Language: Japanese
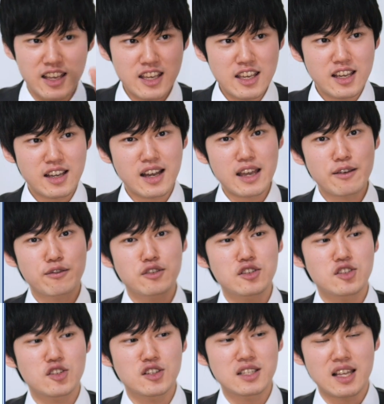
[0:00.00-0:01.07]
1回復
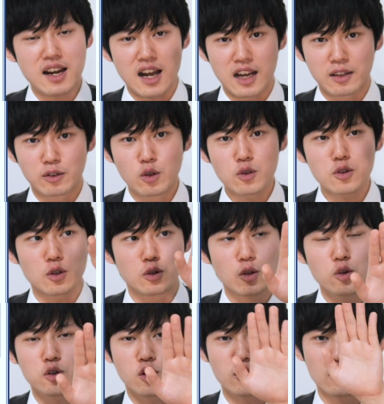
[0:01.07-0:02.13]
習したらどんどん
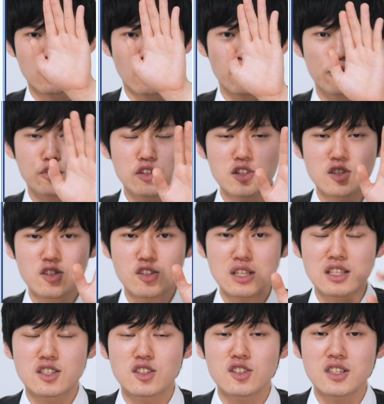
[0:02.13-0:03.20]
どんどんその復習
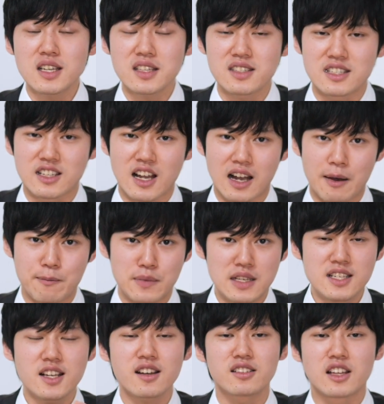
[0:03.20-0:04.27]
に費やす時間が
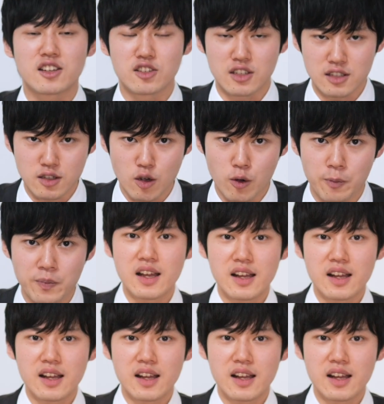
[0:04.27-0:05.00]
短くなるんですよ